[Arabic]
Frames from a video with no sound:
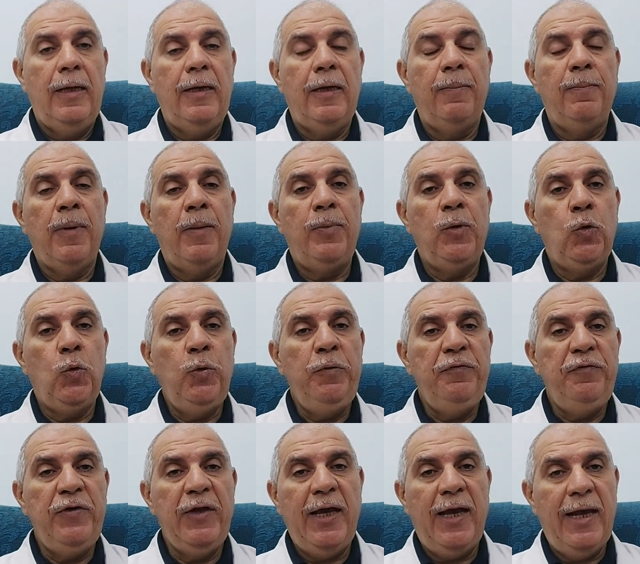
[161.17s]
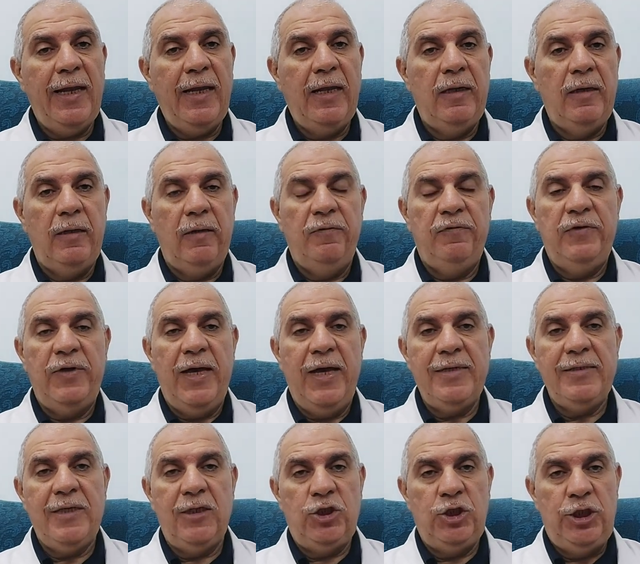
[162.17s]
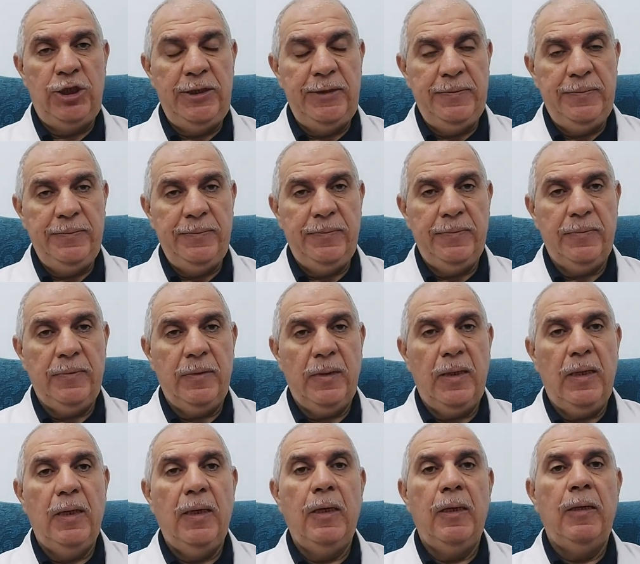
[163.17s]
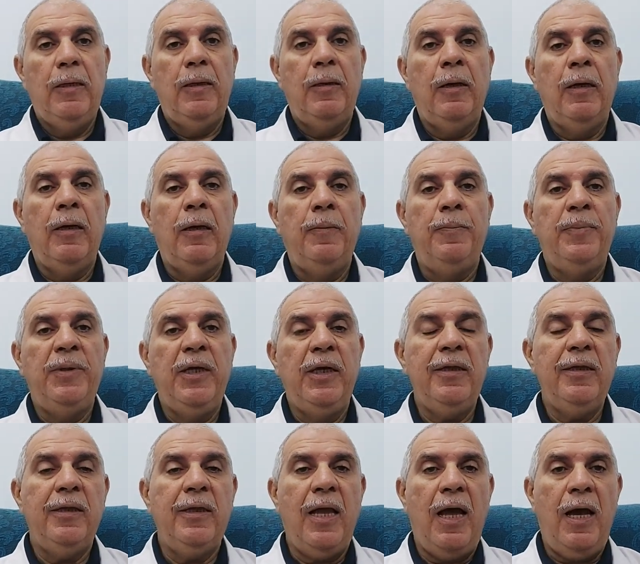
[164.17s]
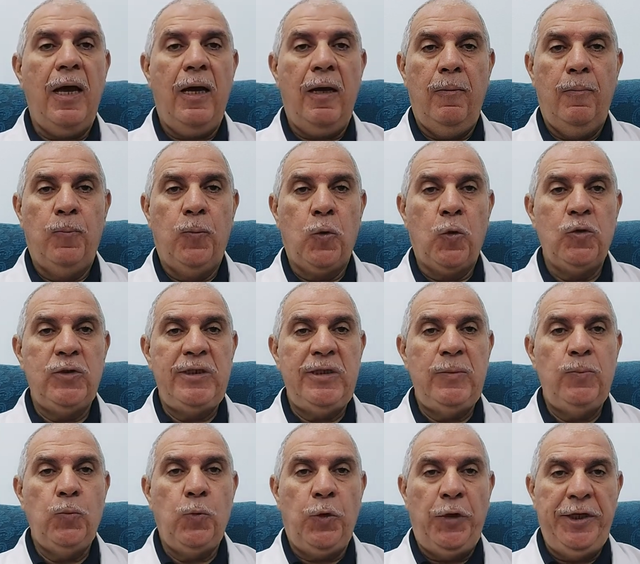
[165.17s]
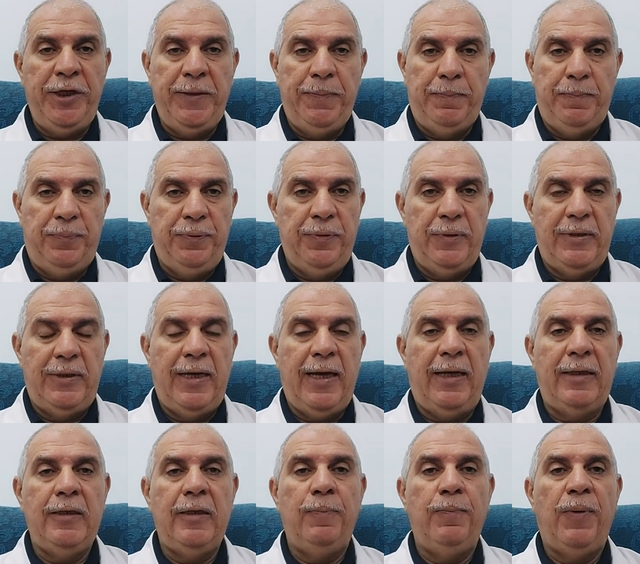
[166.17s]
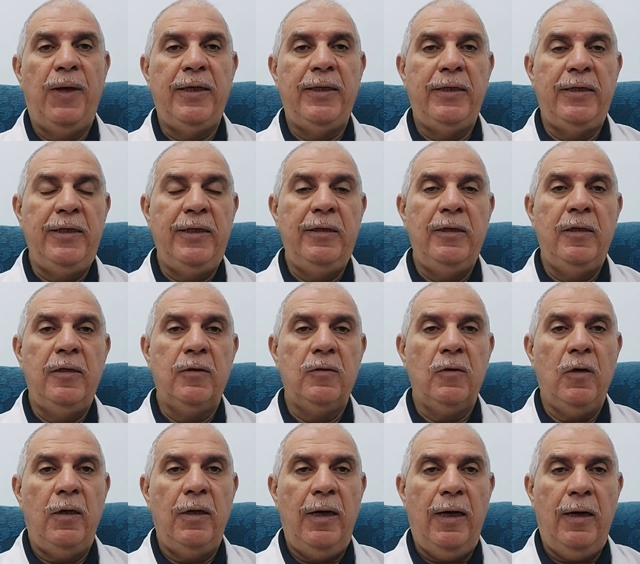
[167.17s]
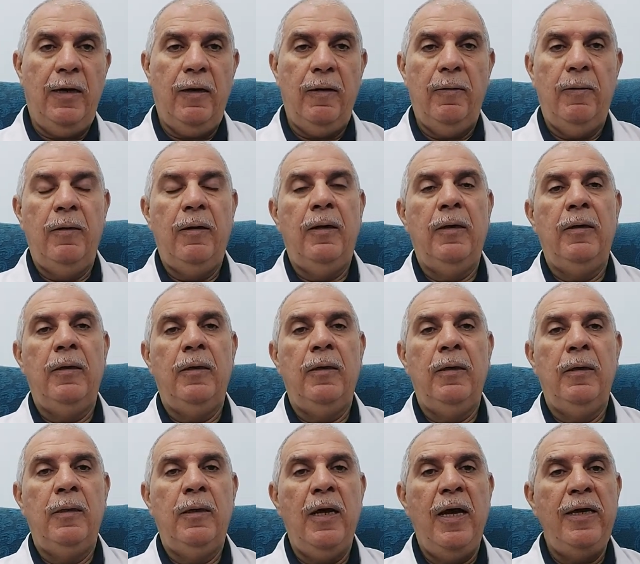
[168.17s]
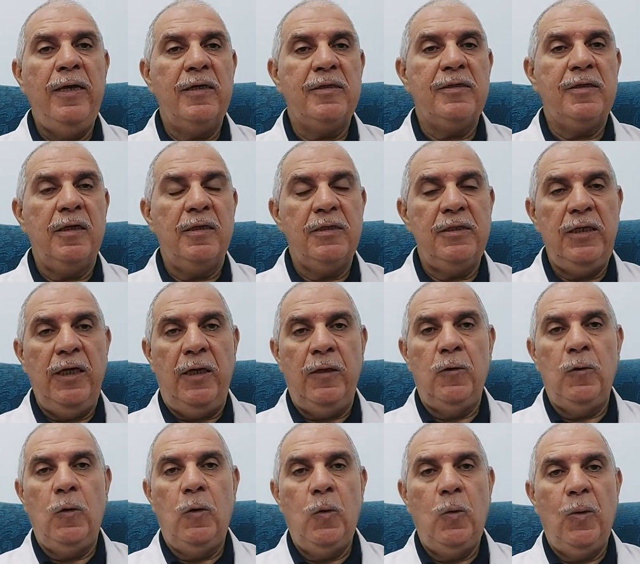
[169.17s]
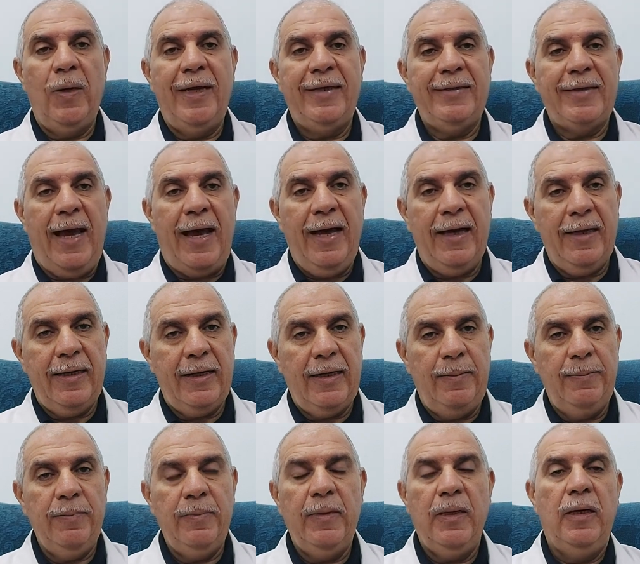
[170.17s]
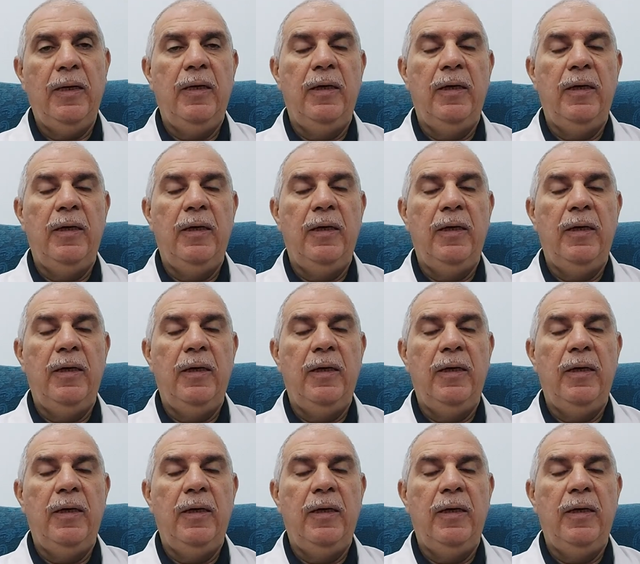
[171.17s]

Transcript: لما بيكون في خلل في هذا الجين آه، بيطلع بروتين معيب يعني البيرين اللي طالع آه، لا يستطيع ان هو يتحكم